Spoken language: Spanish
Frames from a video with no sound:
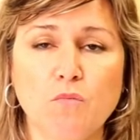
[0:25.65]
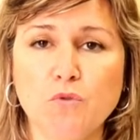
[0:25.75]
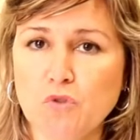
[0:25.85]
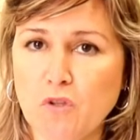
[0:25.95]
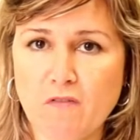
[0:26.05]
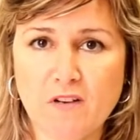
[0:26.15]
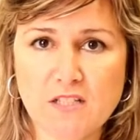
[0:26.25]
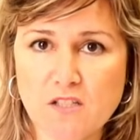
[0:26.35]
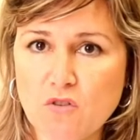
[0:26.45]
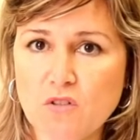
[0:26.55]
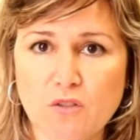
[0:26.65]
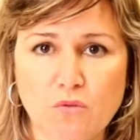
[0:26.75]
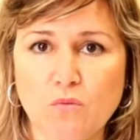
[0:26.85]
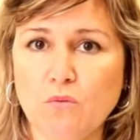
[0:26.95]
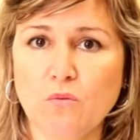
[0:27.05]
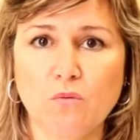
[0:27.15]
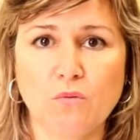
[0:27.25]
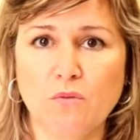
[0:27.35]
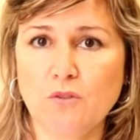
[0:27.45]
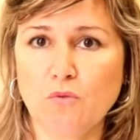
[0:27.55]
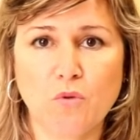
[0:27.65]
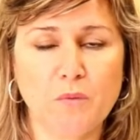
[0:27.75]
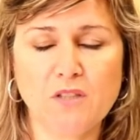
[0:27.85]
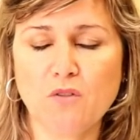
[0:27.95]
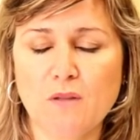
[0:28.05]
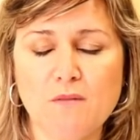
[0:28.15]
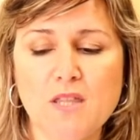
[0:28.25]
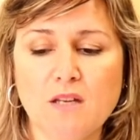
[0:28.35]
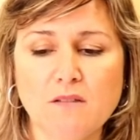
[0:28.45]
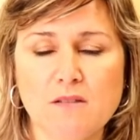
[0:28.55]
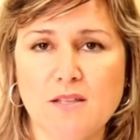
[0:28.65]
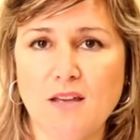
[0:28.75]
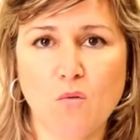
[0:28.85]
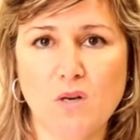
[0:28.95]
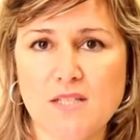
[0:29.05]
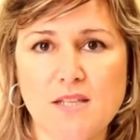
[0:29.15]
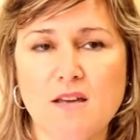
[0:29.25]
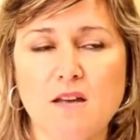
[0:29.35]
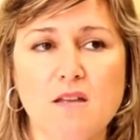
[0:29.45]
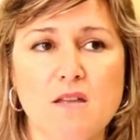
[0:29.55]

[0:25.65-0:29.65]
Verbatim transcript: punto de inflexión en tu, en tu momento de vida, sea cual sea,